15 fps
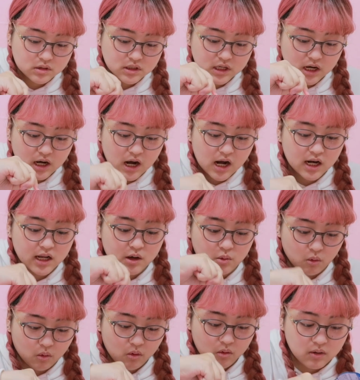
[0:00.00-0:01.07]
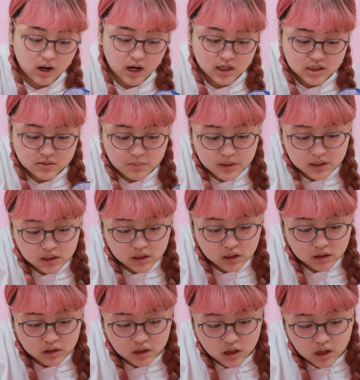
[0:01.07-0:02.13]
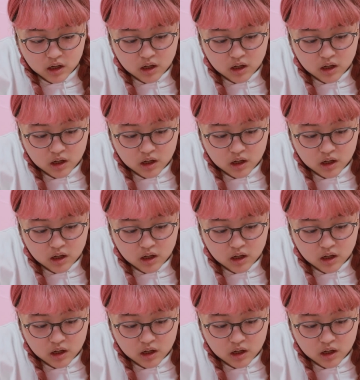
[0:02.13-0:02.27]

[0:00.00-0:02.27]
じゃがりこは初めてなんで、